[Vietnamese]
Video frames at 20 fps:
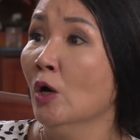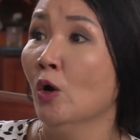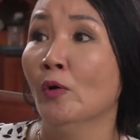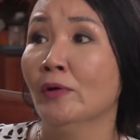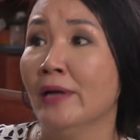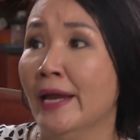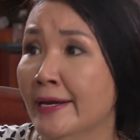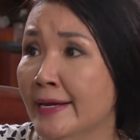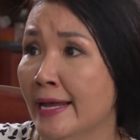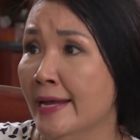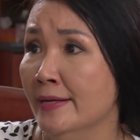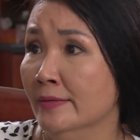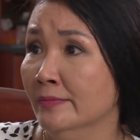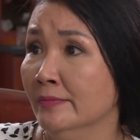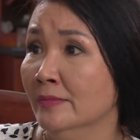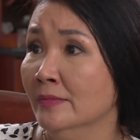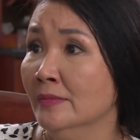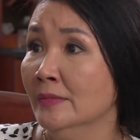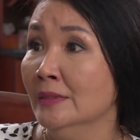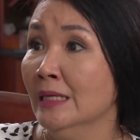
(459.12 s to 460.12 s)
con đi đi
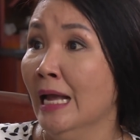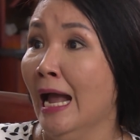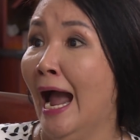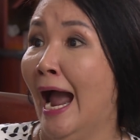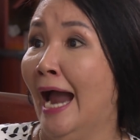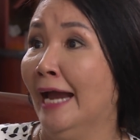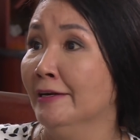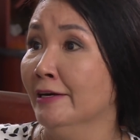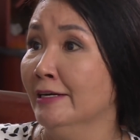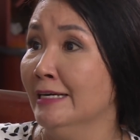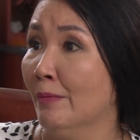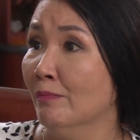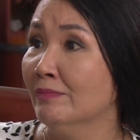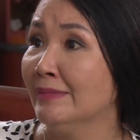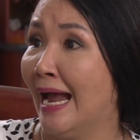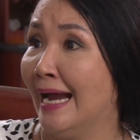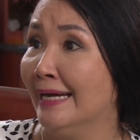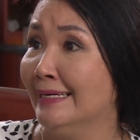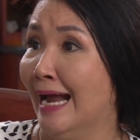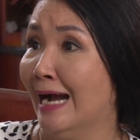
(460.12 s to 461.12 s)
hai đứa nắm
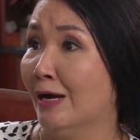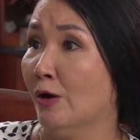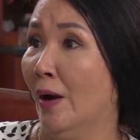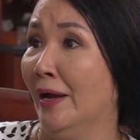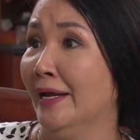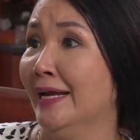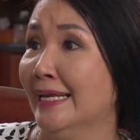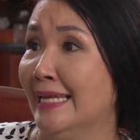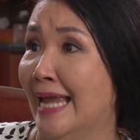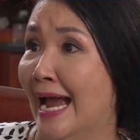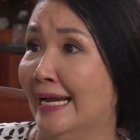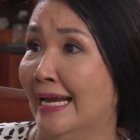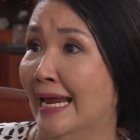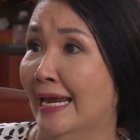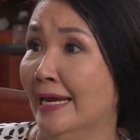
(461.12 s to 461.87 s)
tay ra khỏi cái nhà